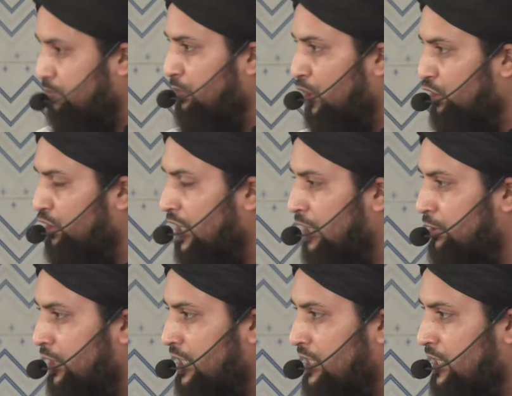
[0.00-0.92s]
বর্ণনা
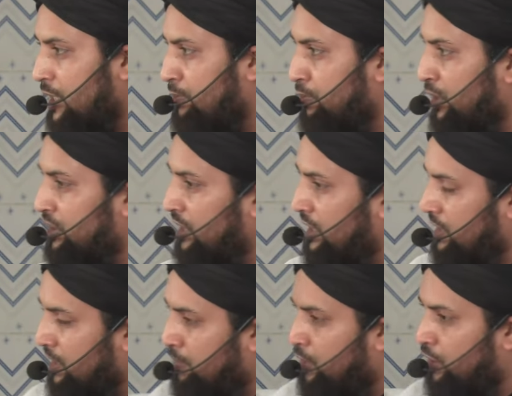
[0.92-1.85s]
করেছেন
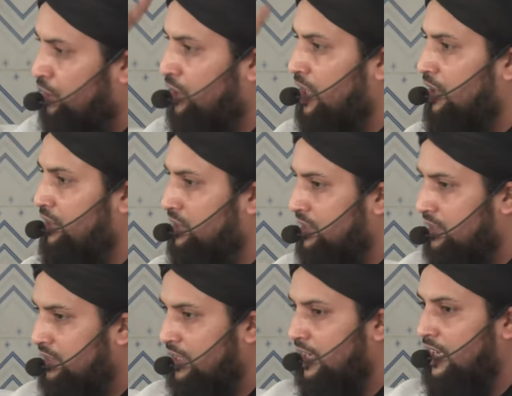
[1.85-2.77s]
প্রত্যেকটা বর্ণনা হচ্ছে
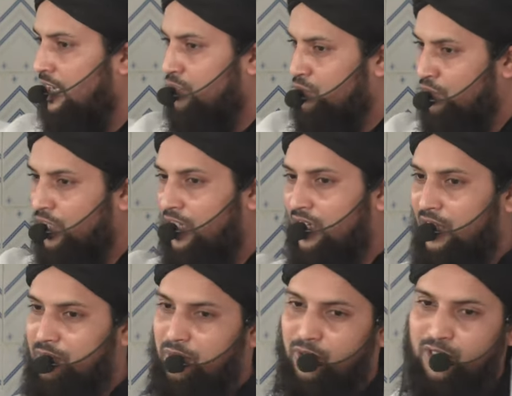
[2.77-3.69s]
সেটা সহি
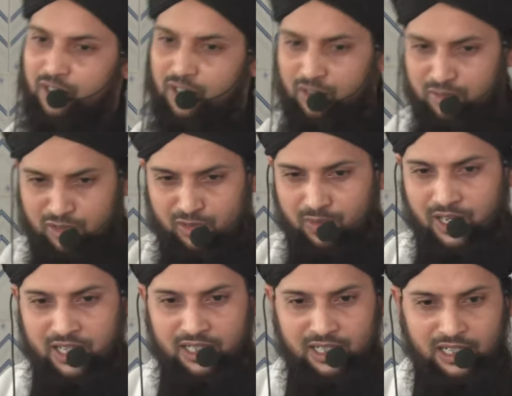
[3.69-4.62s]
রাবি বলে করবেন
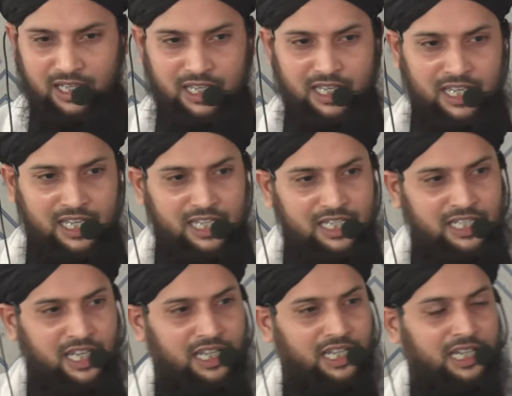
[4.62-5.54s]
সুহান আল্লাহ
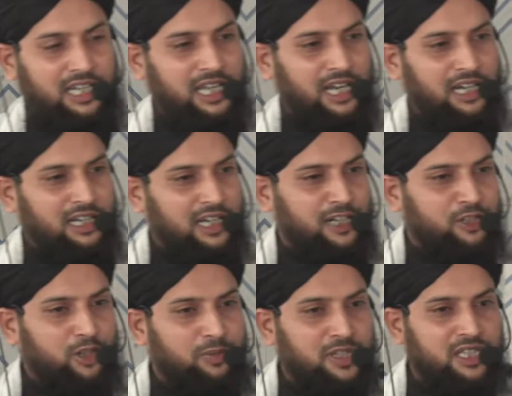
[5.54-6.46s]
সেখানে আল্লাহ
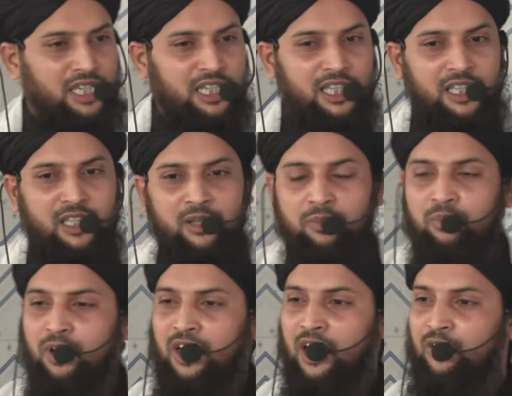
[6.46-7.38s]
নবীজি
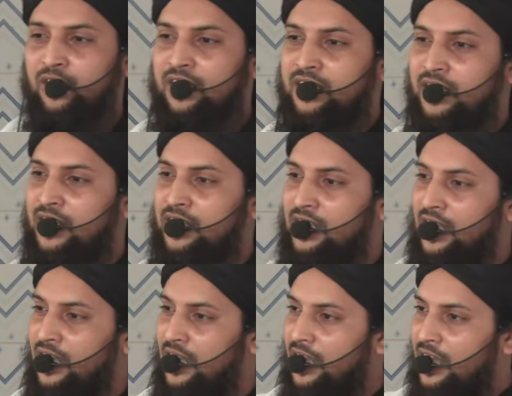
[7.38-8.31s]
বলা হয়েছে
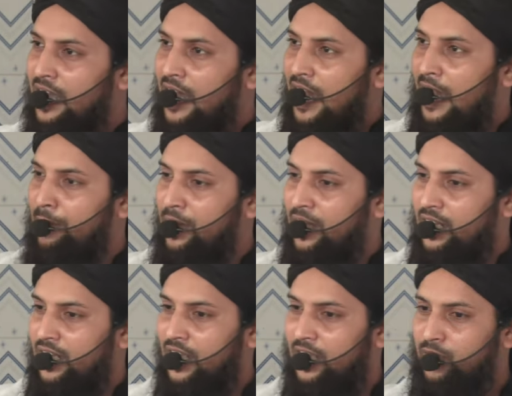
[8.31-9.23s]
যে আমার
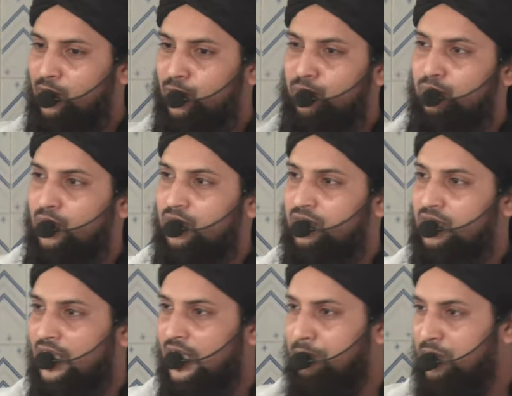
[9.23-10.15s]
এই
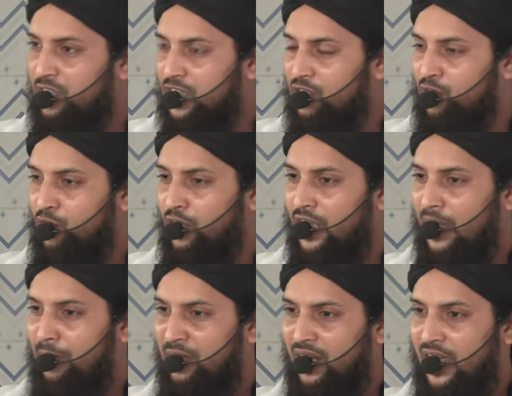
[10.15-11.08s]
উন্মতে বিশেষ করে
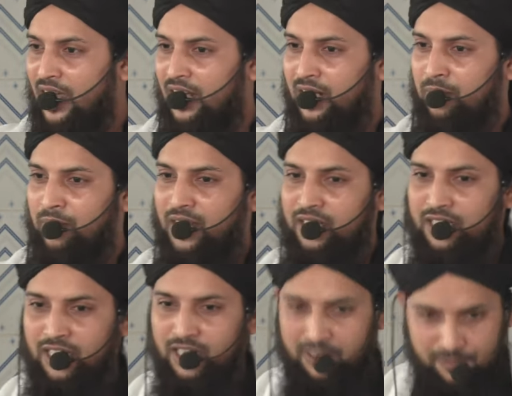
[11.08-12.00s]
আমার আহলে
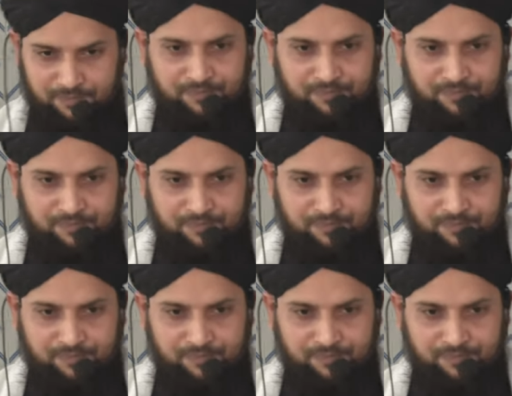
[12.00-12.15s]
বাইতের